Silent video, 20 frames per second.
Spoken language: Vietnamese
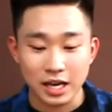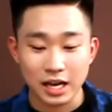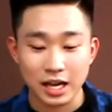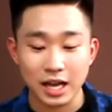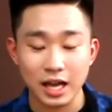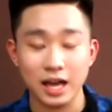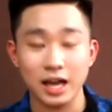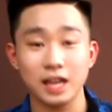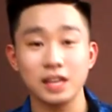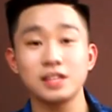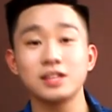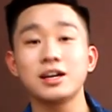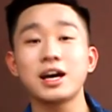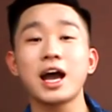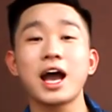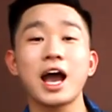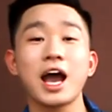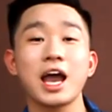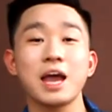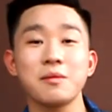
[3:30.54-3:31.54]
Cái thứ
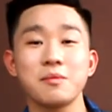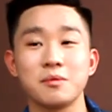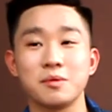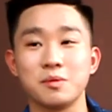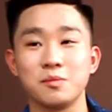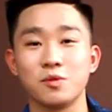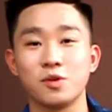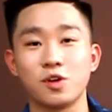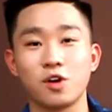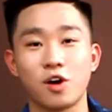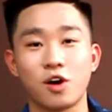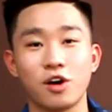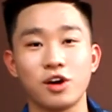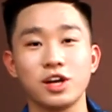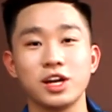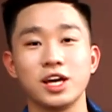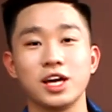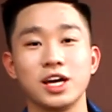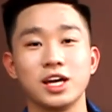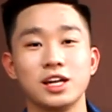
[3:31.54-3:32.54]
hai mà mình muốn nói
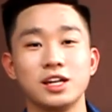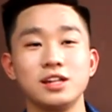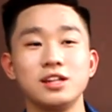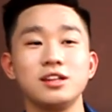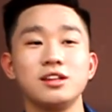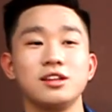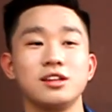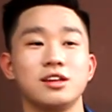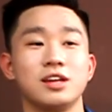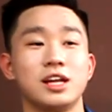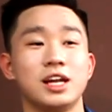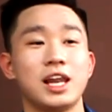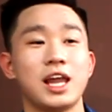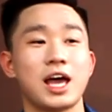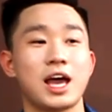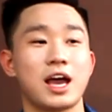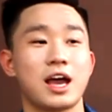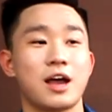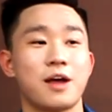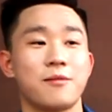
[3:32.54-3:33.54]
đến đấy
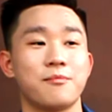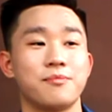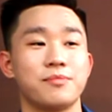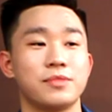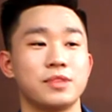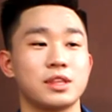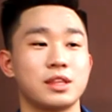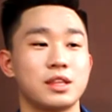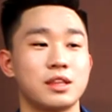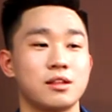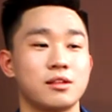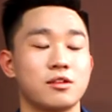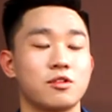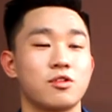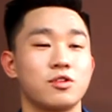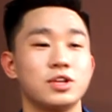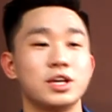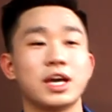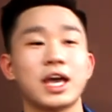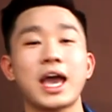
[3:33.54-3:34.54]
là
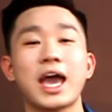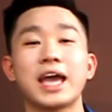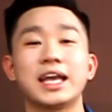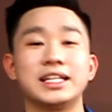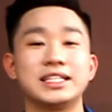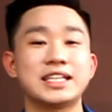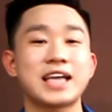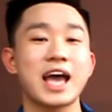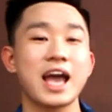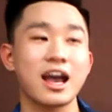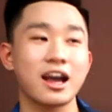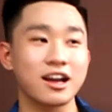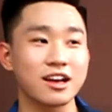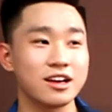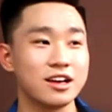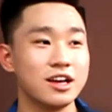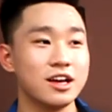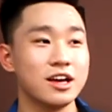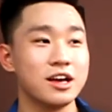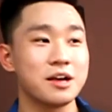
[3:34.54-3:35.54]
có những cái hành trang.
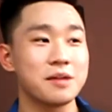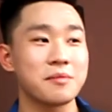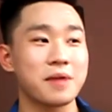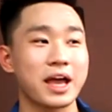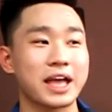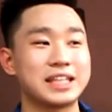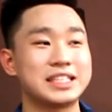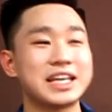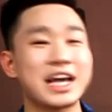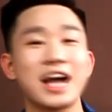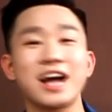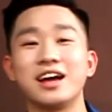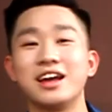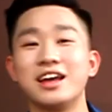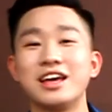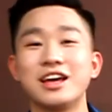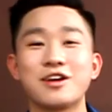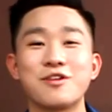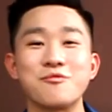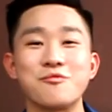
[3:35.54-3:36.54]
Mà hành trang ở
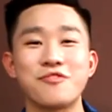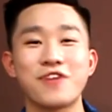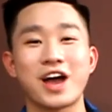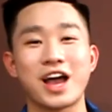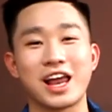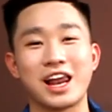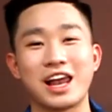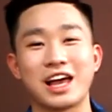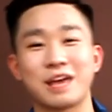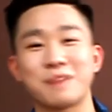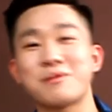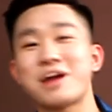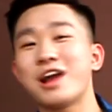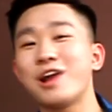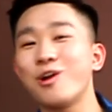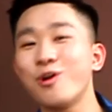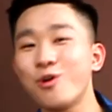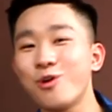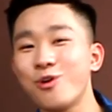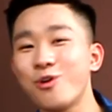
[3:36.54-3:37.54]
đây không phải là cái ba
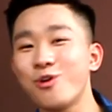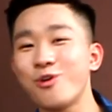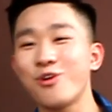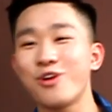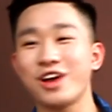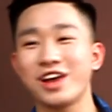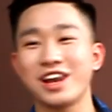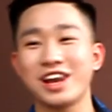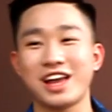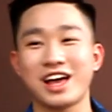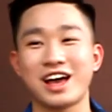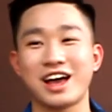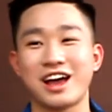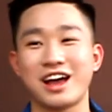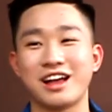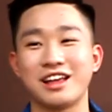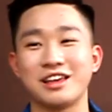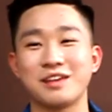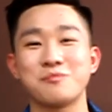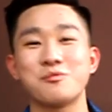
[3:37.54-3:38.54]
lô hay
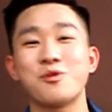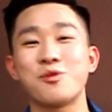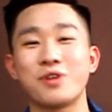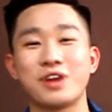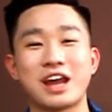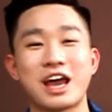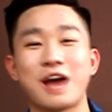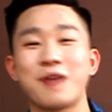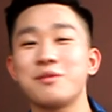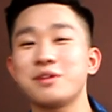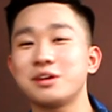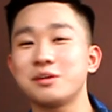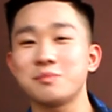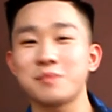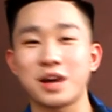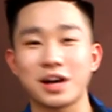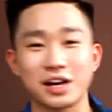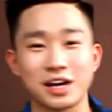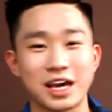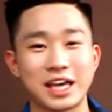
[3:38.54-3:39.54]
là những bộ quần áo em
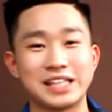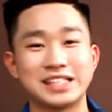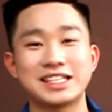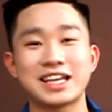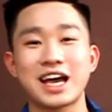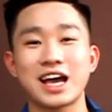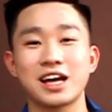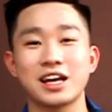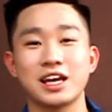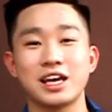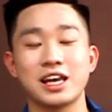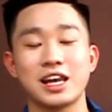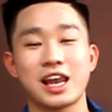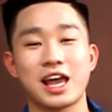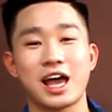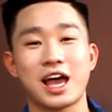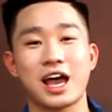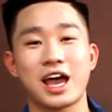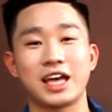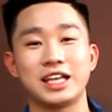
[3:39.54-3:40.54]
mặc, hành trang đây
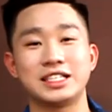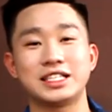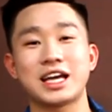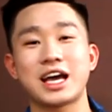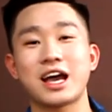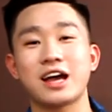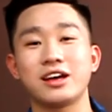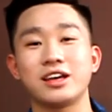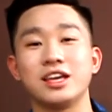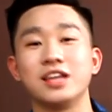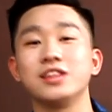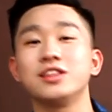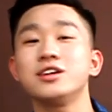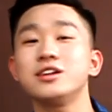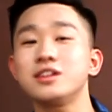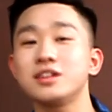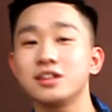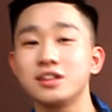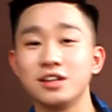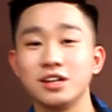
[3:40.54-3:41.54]
là hành trang kiến
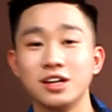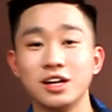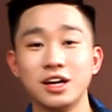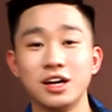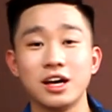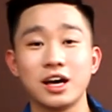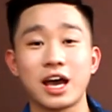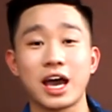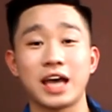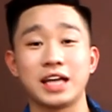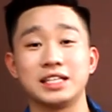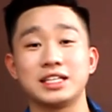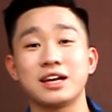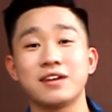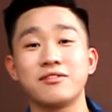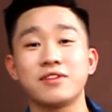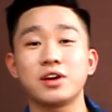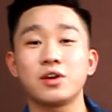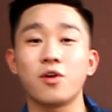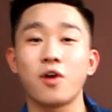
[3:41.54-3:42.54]
thức, hành
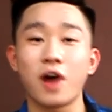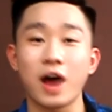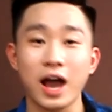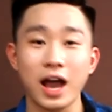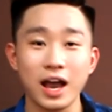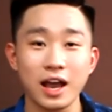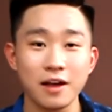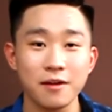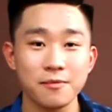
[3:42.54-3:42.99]
trang văn hóa.